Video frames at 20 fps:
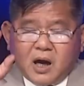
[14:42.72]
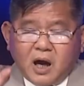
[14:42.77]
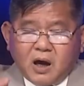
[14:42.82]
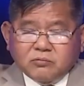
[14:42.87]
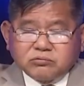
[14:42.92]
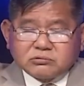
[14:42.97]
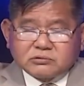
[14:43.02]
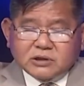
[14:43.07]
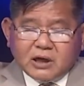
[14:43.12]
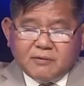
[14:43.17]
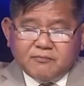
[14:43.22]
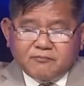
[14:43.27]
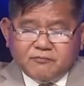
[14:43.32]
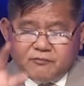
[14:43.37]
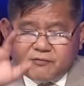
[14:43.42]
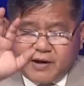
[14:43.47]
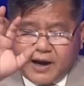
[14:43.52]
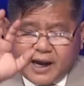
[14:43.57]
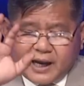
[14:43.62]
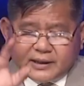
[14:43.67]
ông
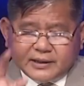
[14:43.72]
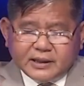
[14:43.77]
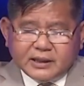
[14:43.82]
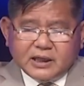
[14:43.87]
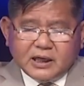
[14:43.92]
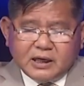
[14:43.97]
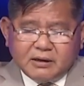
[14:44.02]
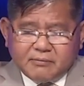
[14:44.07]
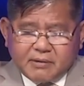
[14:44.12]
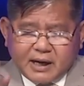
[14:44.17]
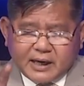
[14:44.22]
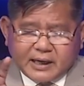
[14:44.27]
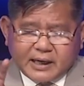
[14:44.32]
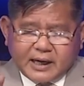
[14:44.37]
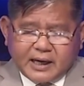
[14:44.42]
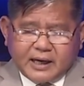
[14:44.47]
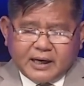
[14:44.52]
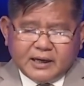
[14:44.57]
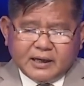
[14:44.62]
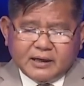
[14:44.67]
Trump và những người
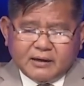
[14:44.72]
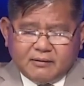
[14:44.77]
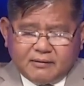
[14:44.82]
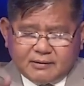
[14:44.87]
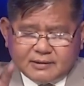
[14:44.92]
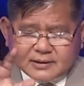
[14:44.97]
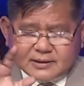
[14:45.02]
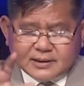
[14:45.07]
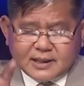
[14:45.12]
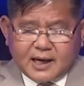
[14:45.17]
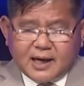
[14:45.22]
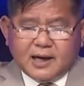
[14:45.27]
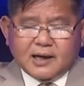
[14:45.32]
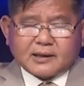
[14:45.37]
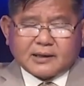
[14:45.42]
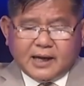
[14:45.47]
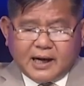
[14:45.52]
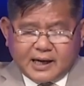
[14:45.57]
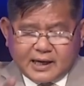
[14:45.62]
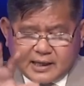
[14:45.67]
MAGA họ
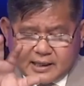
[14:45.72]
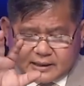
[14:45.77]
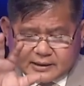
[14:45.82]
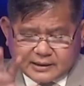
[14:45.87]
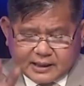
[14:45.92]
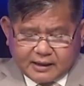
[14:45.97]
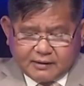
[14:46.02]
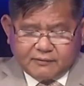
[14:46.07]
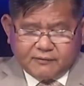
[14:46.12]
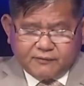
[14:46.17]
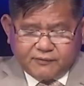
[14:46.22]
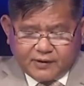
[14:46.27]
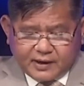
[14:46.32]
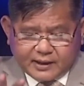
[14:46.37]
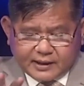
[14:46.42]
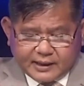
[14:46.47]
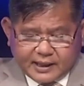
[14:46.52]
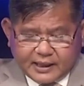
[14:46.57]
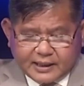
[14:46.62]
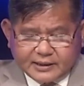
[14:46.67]
sợ rằng cái thành
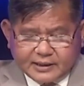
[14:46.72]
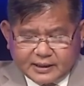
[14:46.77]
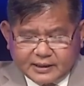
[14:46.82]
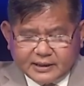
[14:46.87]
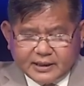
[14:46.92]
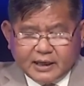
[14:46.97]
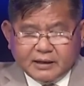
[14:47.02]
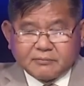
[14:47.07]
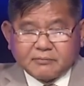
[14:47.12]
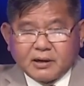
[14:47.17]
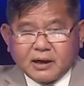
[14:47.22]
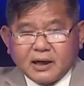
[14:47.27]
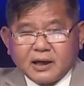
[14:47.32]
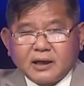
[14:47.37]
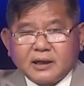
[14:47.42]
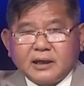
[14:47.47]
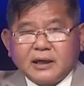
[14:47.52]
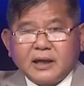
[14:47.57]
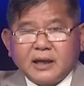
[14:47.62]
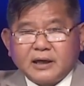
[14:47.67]
phần này dần dần mà
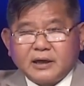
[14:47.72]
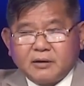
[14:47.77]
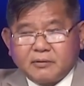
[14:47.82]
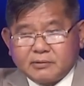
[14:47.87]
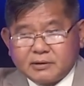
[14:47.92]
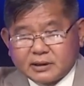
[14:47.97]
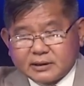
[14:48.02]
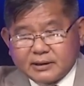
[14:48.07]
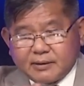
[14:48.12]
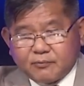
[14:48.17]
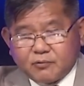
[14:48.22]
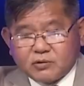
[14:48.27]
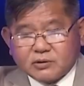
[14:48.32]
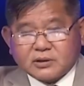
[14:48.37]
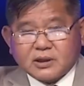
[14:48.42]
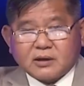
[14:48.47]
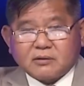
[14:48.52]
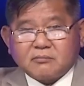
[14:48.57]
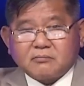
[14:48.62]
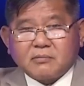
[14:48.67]
lớn lên nếu được nhập quốc
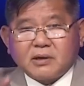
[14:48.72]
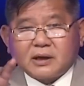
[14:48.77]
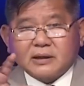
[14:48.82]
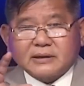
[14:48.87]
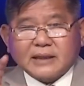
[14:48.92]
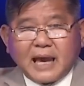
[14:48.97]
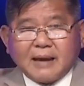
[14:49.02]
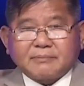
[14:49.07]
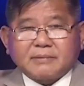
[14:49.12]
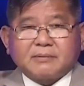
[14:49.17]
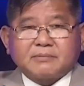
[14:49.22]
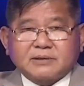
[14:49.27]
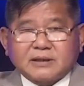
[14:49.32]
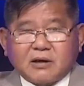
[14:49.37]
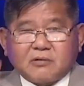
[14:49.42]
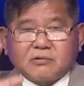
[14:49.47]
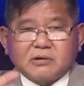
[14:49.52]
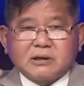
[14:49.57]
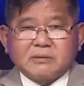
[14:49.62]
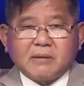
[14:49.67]
tịch 18 năm
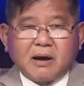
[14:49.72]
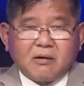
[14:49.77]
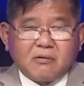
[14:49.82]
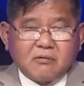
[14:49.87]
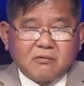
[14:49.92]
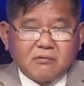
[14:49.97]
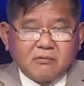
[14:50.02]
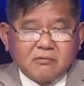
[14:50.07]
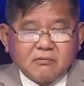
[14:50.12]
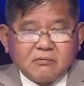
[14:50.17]
sau đi bầu